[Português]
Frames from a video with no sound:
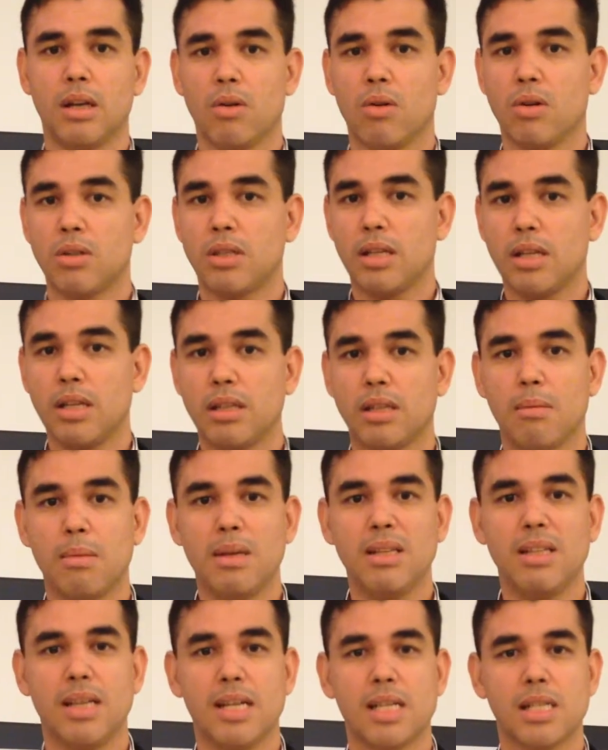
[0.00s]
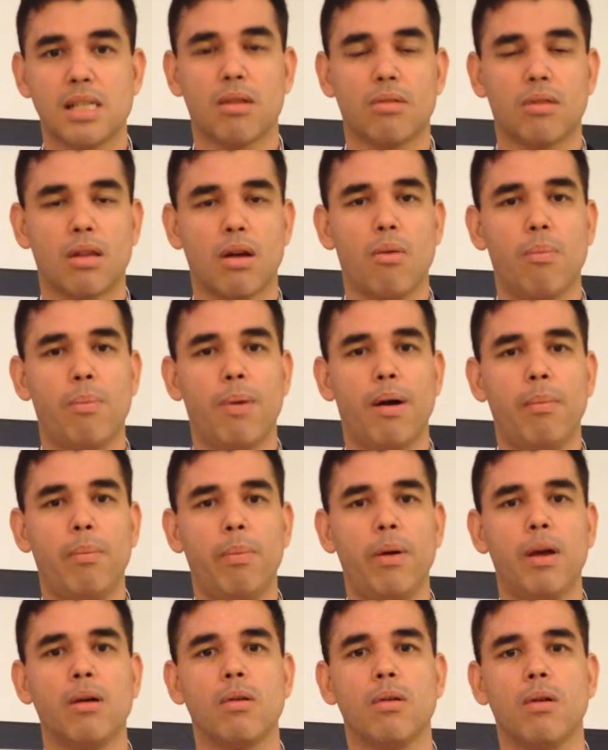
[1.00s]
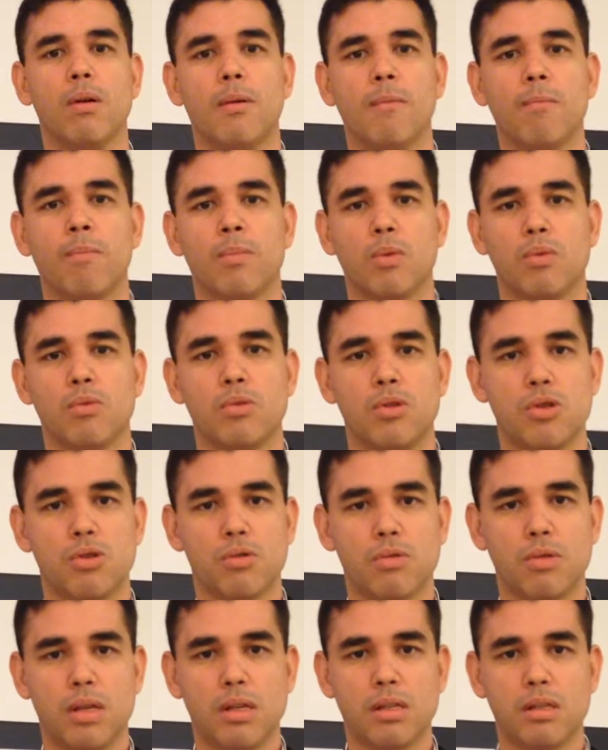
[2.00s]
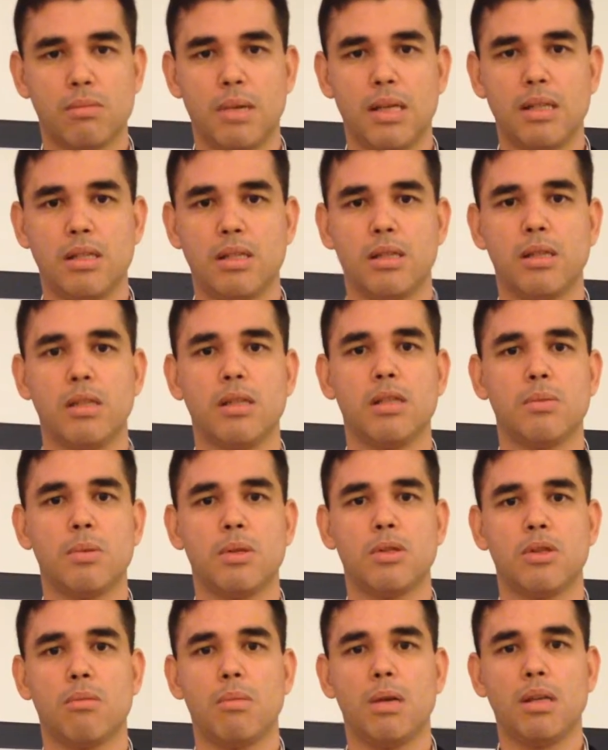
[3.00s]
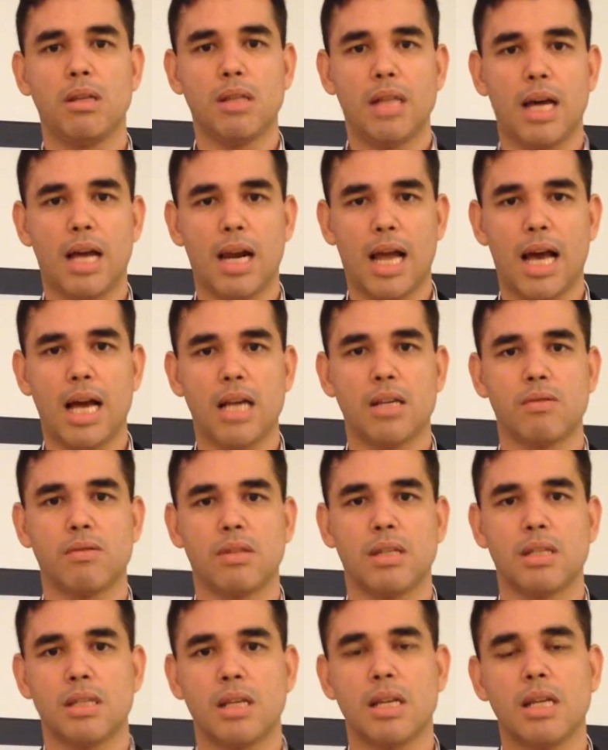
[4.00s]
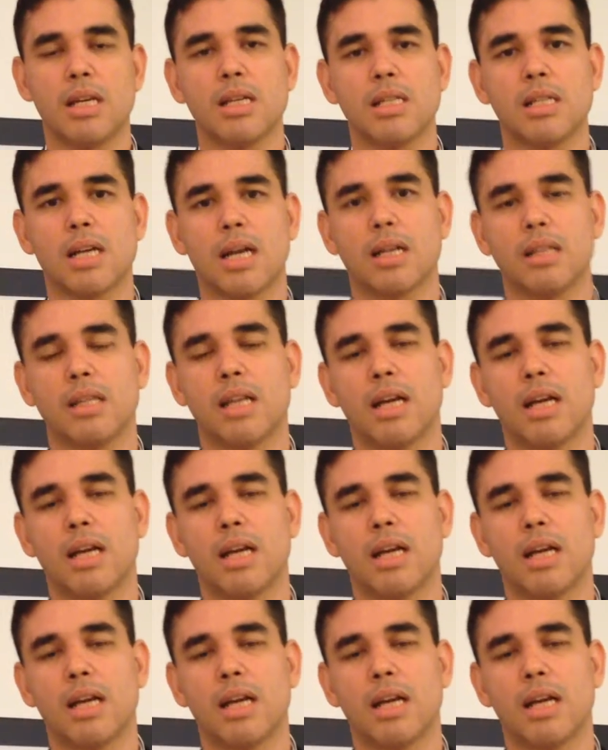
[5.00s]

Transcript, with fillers: Gostaria também de ressaltar o papel dos estudantes de medicina, especialmente da LASF, das ligas, da,